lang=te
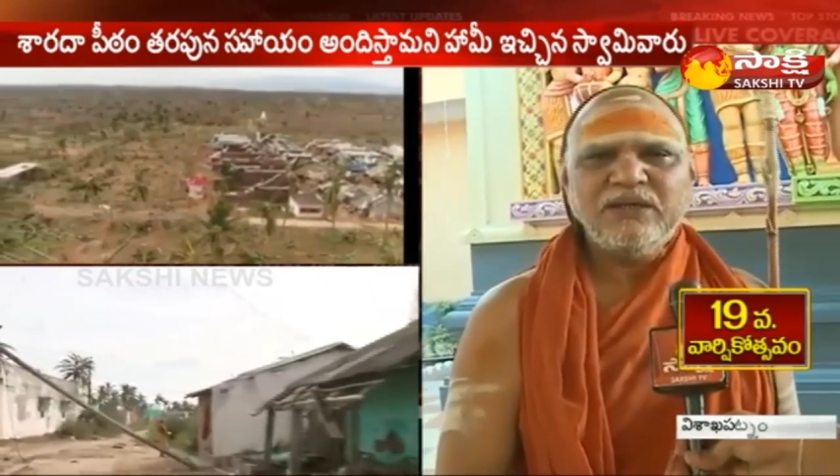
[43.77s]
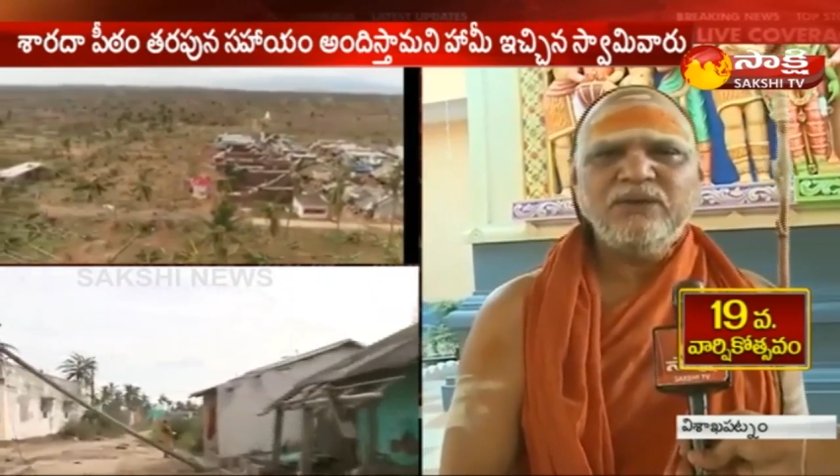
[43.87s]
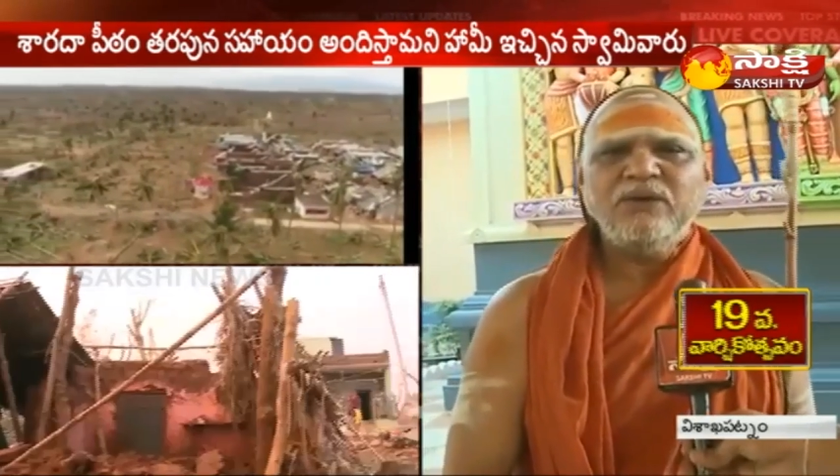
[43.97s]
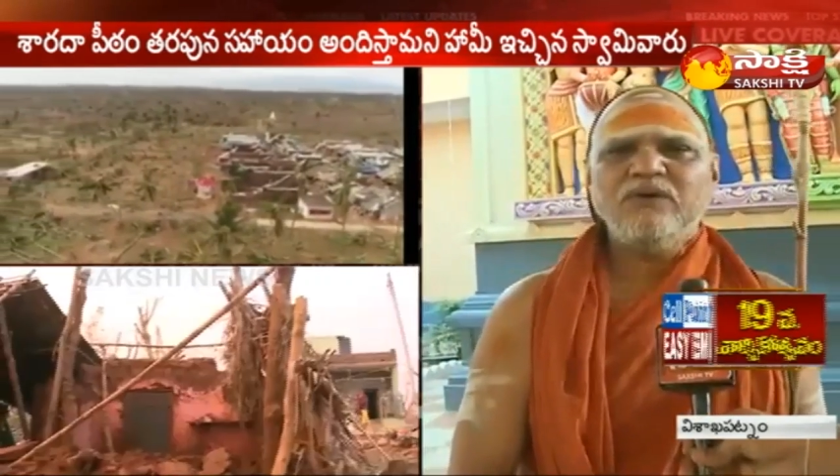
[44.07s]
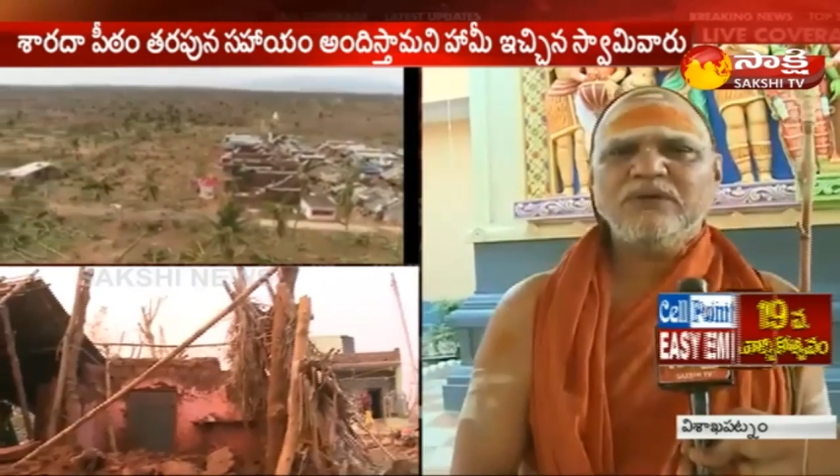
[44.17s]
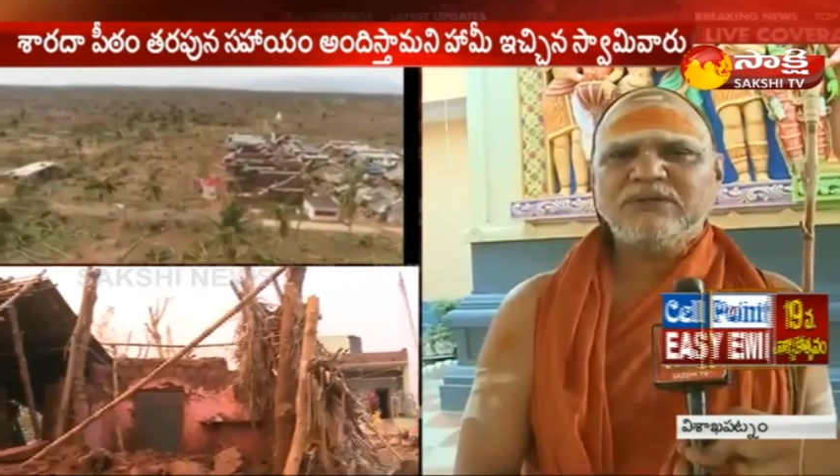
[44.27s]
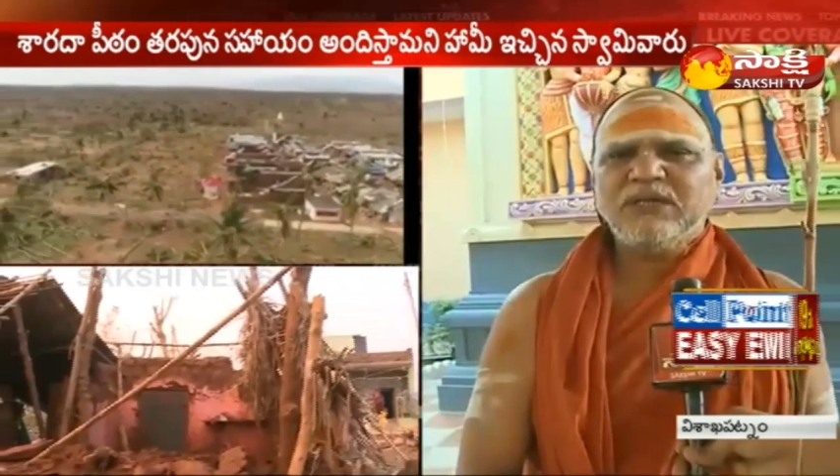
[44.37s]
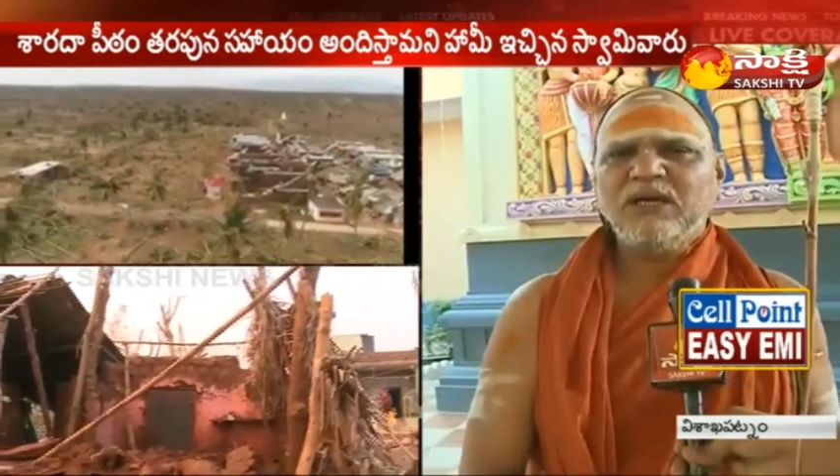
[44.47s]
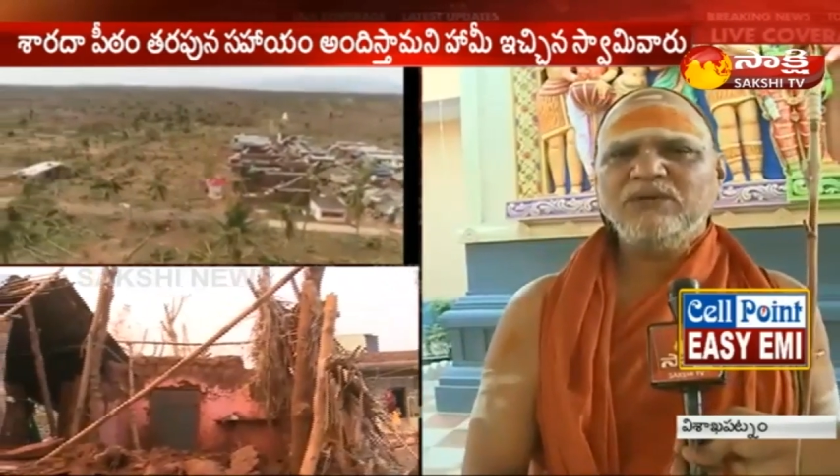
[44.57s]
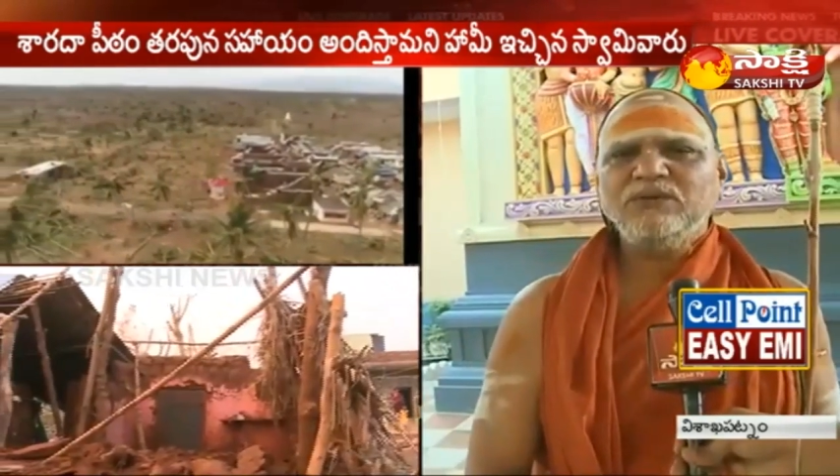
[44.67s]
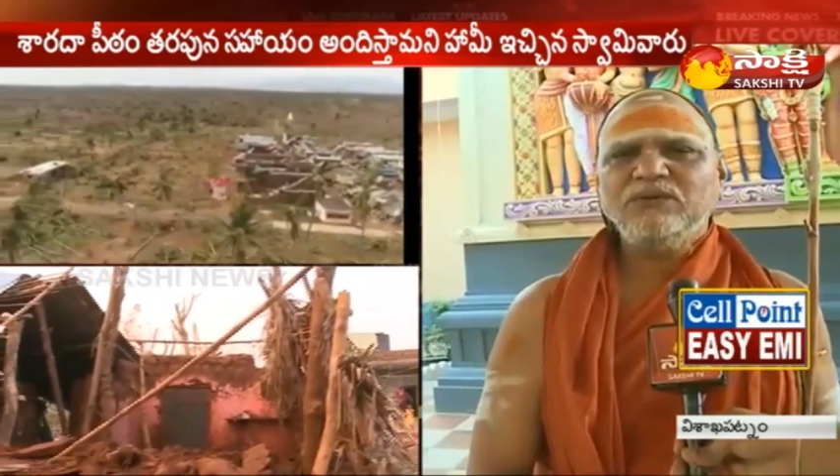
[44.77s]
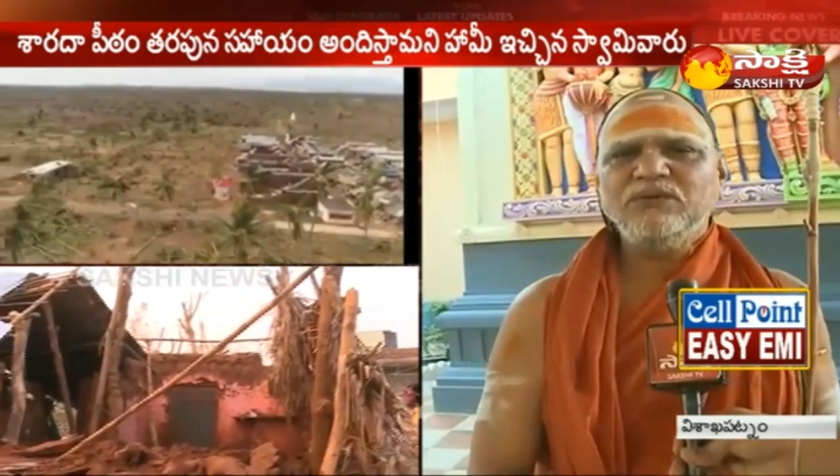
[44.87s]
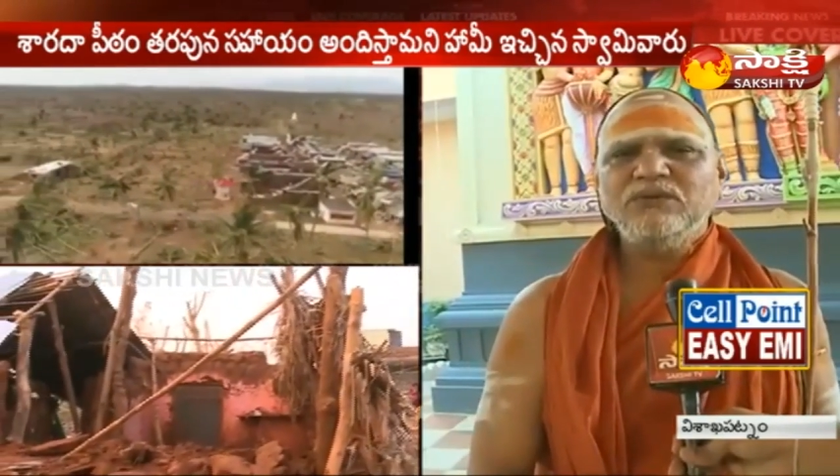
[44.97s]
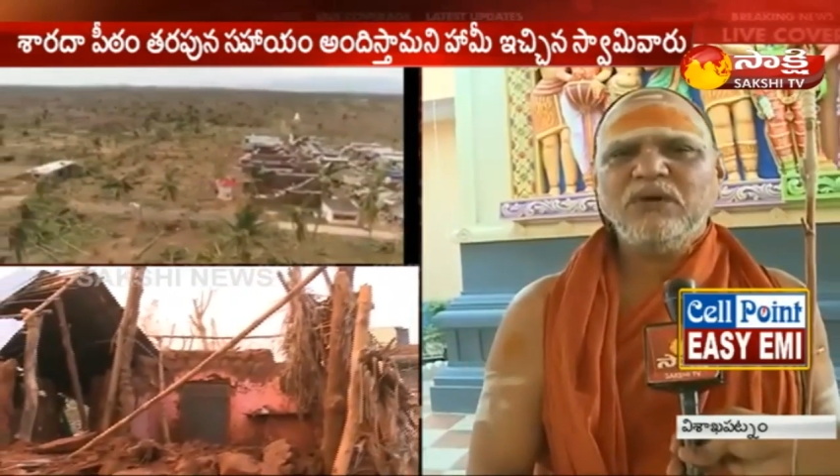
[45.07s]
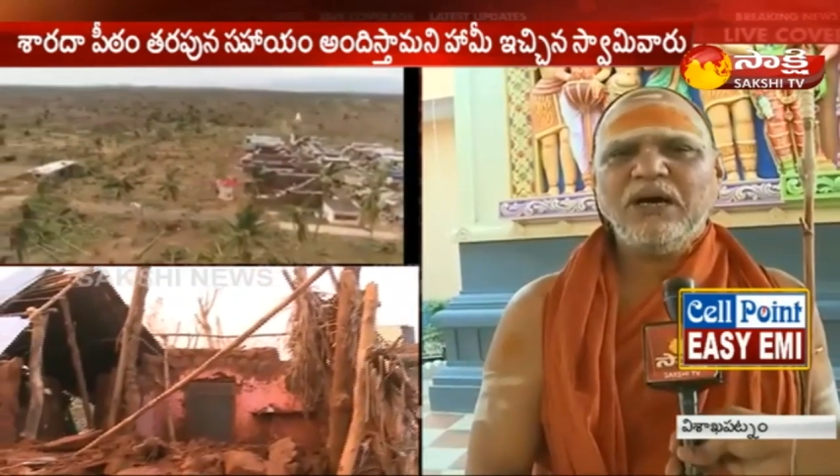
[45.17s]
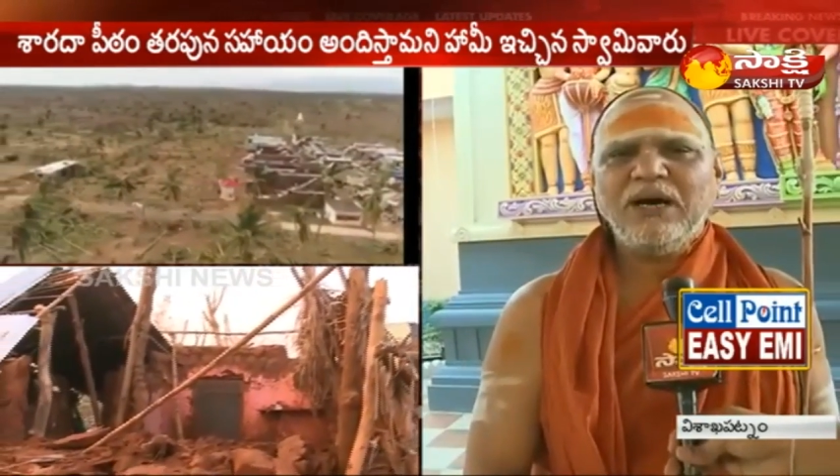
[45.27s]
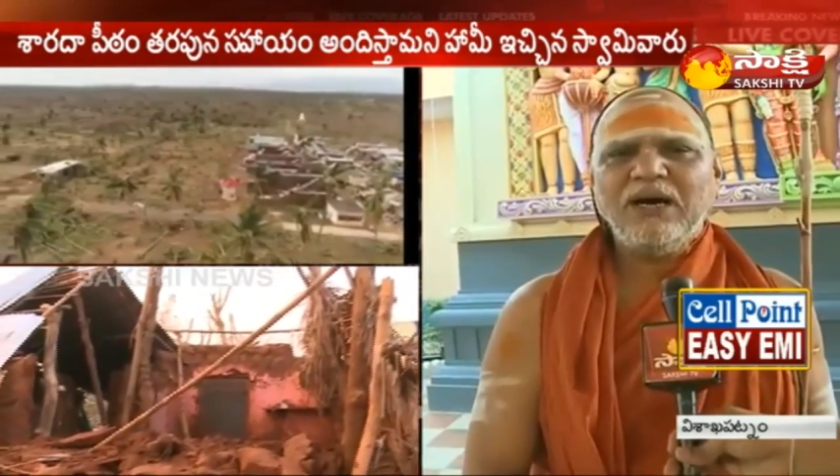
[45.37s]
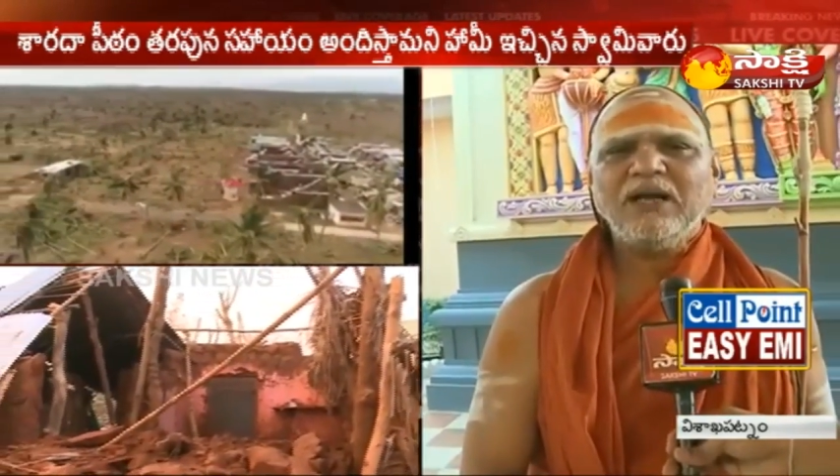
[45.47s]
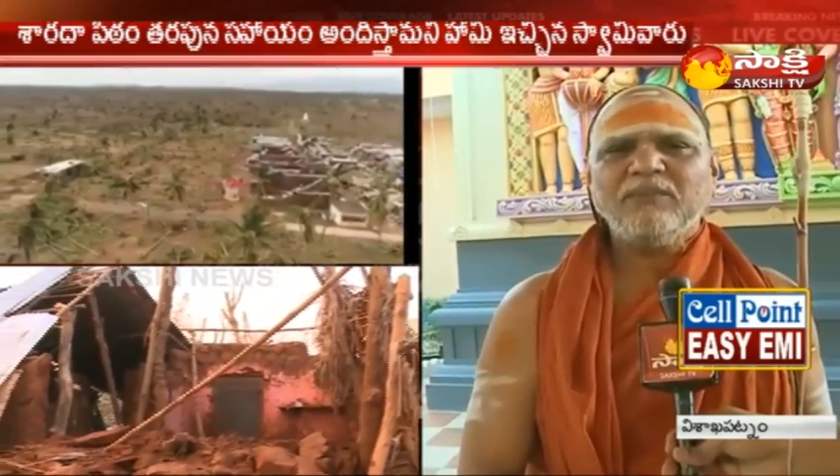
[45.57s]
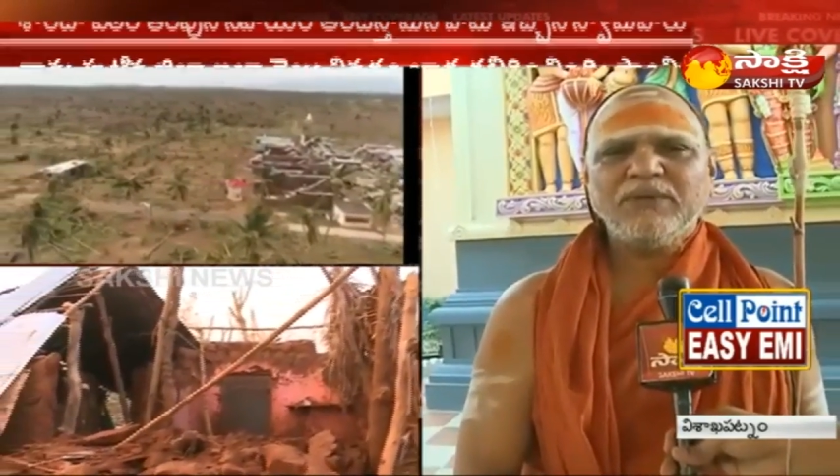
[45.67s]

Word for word: ఎన్నో వస్త్రాలు ఆహార